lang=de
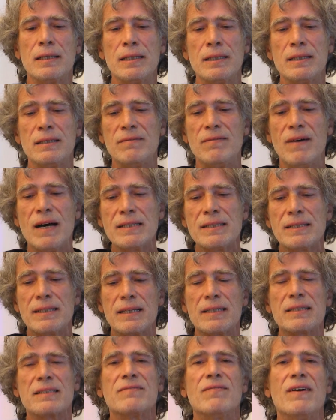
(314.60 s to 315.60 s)
die
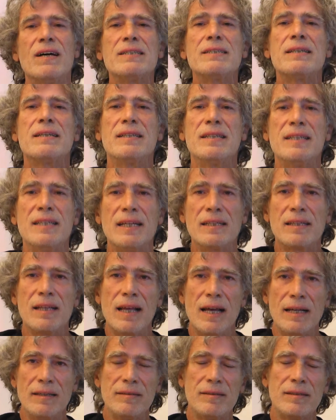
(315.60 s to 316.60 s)
Wasser, das Wasser, den
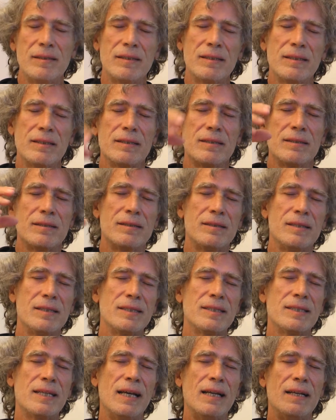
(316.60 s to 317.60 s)
Atlantik, die
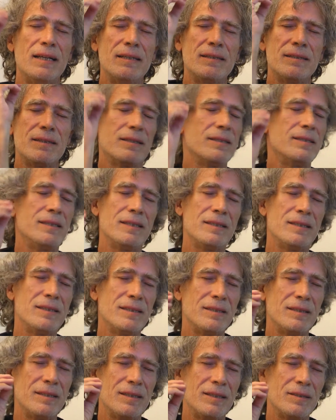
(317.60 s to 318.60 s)
Zellen, die,
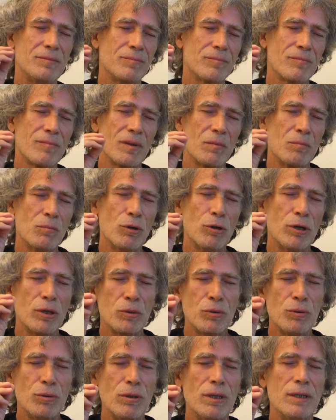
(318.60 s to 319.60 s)
die, die
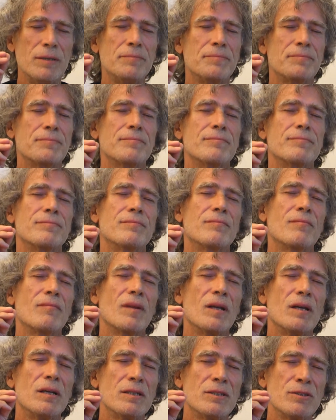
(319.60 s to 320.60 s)
Moleküle
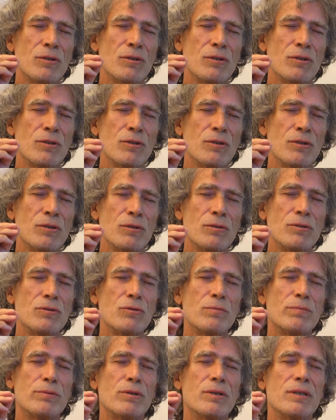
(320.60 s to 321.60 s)
so
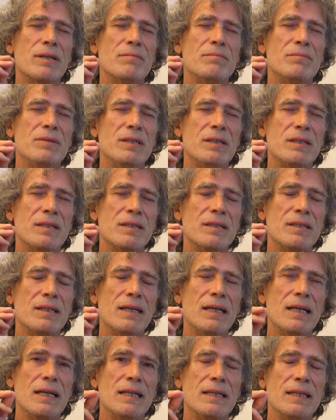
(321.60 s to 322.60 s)
zu programmieren,
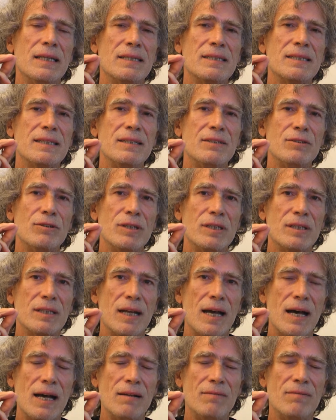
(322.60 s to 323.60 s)
dass die
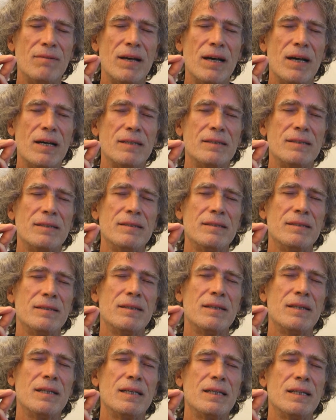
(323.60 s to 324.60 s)
neutral werden,
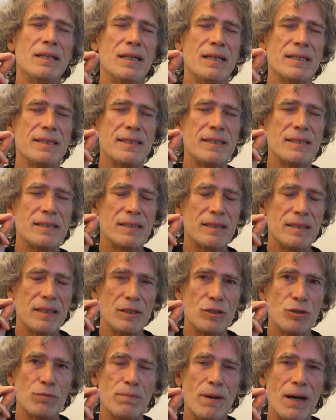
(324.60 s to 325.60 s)
dass die sich
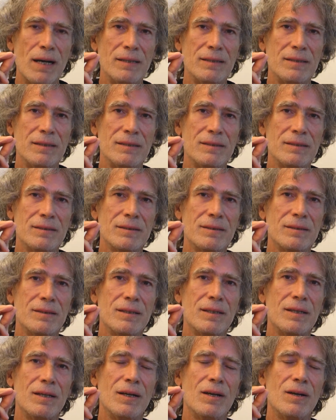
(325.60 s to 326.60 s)
entspannen
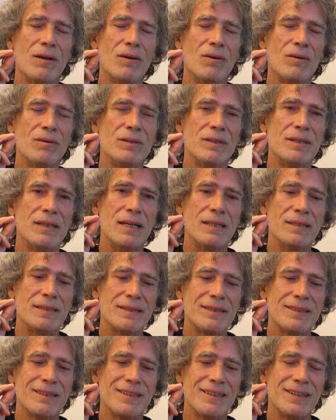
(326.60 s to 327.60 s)
und
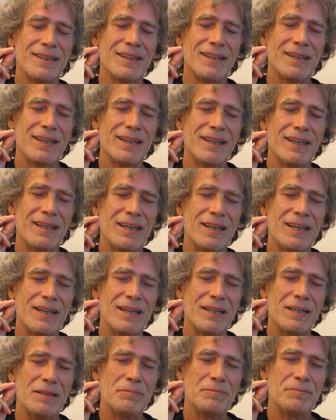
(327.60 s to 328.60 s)
dass
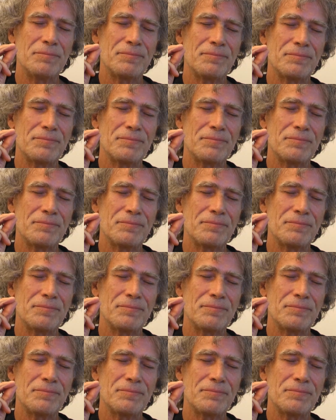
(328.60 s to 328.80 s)
ähm,